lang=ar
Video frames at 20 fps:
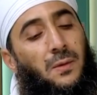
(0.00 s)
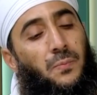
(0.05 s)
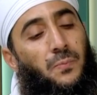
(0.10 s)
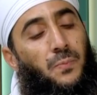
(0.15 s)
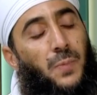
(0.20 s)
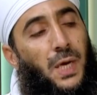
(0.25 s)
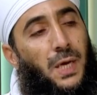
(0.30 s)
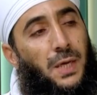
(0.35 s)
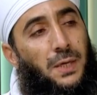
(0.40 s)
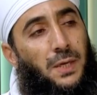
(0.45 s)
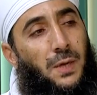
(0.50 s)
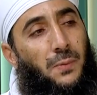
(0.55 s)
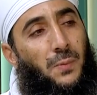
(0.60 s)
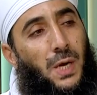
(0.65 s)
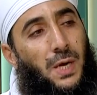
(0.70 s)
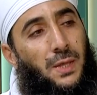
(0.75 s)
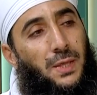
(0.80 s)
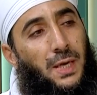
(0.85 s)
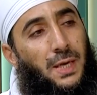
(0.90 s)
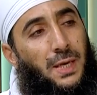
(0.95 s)

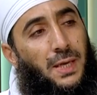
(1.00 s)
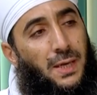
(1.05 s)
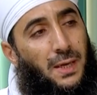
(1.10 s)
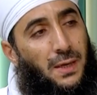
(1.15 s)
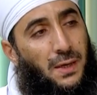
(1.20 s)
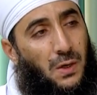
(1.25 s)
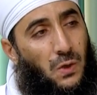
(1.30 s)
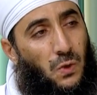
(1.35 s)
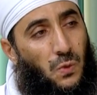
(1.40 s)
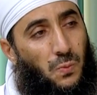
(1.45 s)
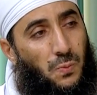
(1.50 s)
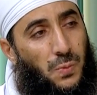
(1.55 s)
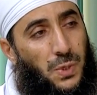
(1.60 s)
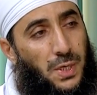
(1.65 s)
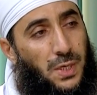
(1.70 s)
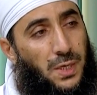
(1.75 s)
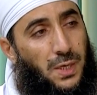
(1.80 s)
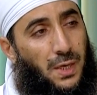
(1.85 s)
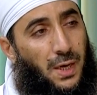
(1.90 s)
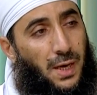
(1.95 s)
بعدما ذكرهم
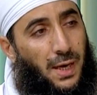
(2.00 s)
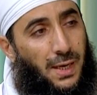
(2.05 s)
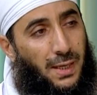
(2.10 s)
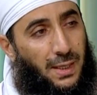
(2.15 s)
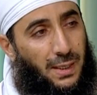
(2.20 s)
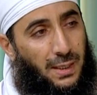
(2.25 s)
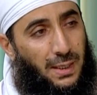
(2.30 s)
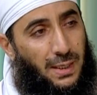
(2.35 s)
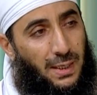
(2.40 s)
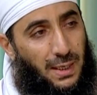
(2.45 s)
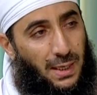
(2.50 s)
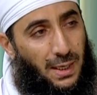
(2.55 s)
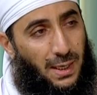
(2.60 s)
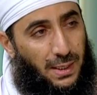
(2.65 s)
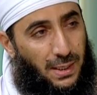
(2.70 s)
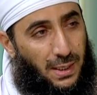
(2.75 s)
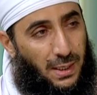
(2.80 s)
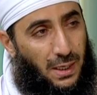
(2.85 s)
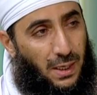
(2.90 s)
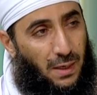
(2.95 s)
بحقه
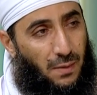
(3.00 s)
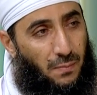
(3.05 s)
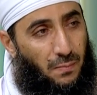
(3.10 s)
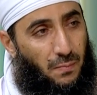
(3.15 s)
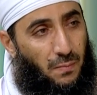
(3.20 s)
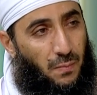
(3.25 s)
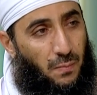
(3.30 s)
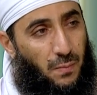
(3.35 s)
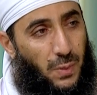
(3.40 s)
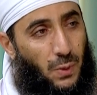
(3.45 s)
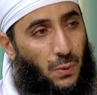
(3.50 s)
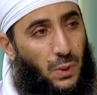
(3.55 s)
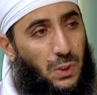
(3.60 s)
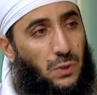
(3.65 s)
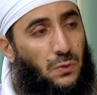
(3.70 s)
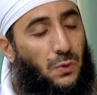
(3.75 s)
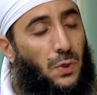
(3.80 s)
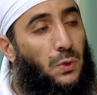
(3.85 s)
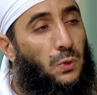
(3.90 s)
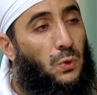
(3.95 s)
عليهم
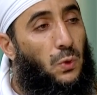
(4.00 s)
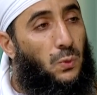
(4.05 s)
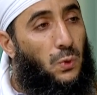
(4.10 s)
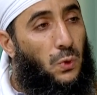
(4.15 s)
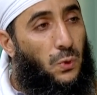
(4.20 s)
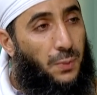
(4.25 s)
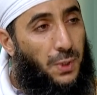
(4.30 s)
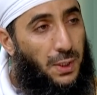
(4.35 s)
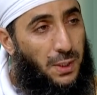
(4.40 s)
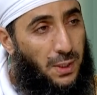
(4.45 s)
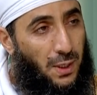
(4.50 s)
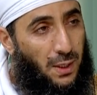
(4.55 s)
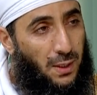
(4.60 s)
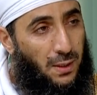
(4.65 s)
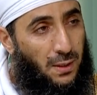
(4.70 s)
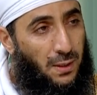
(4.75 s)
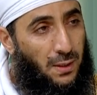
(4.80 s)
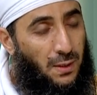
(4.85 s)
بوصف الربوبيه